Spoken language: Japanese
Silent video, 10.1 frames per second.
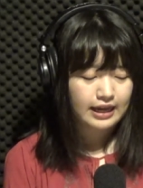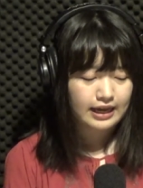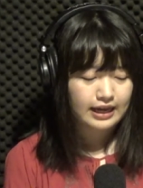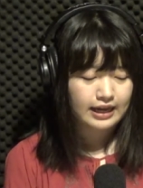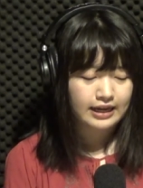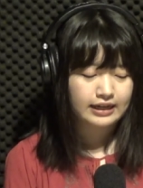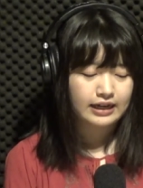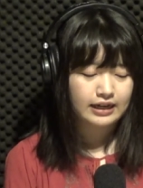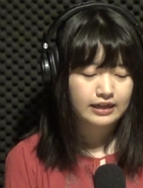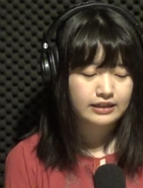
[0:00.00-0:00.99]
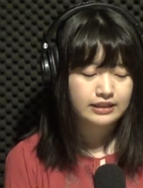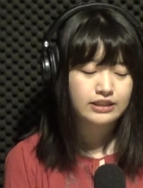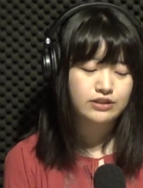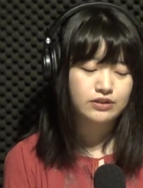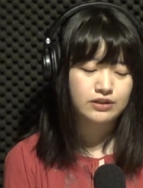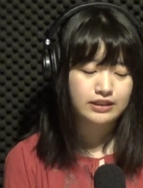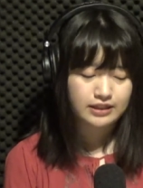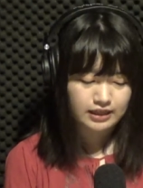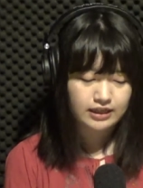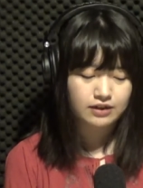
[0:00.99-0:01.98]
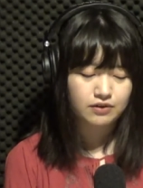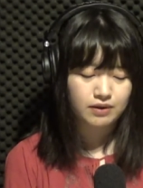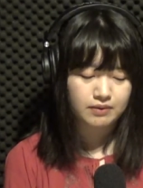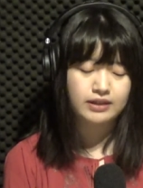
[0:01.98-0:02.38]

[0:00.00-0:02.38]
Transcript: えー、映画22世紀グーア